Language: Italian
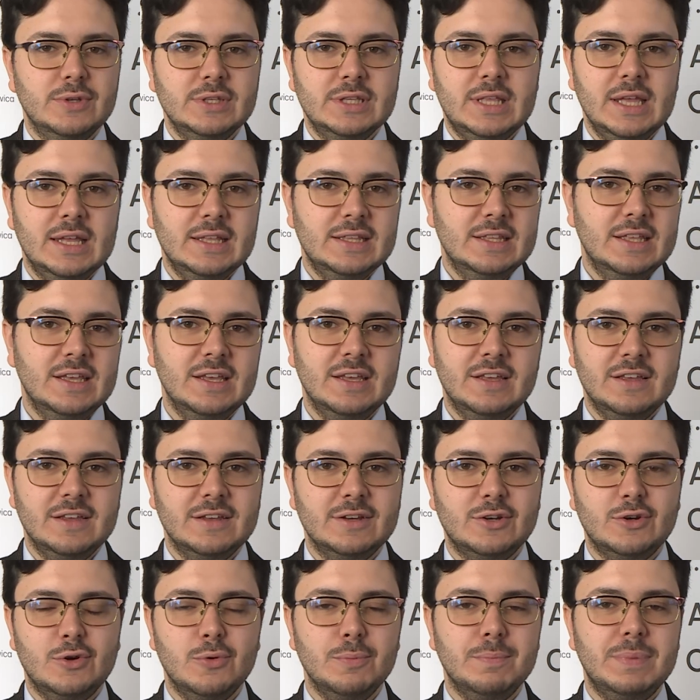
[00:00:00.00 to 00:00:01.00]
intende
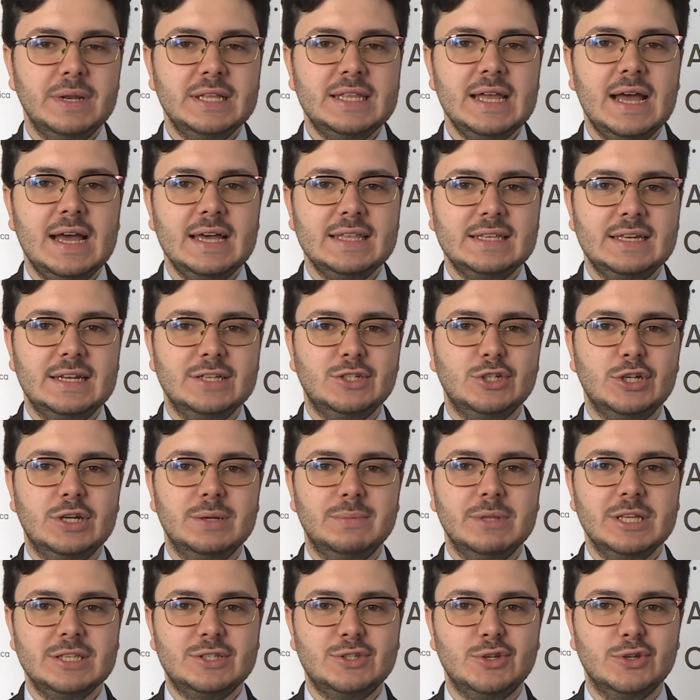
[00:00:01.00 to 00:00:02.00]
completare le
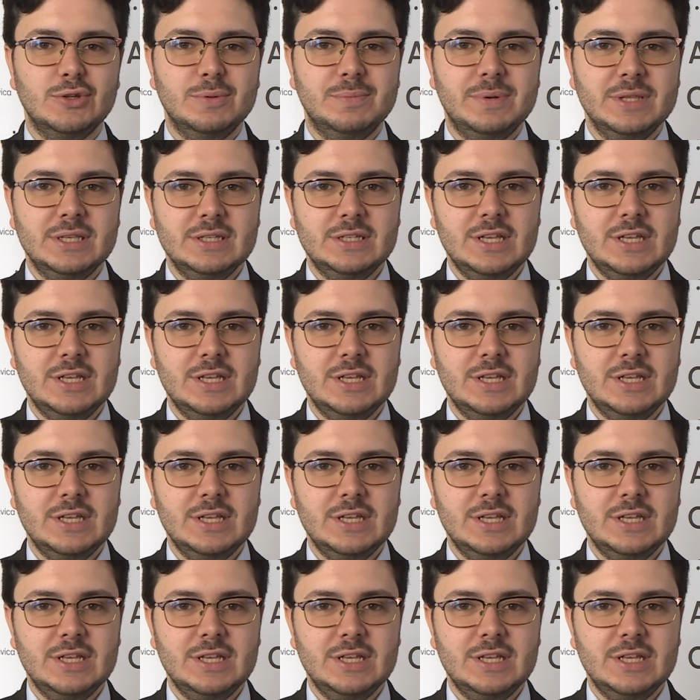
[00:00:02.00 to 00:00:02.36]
celebrazioni per i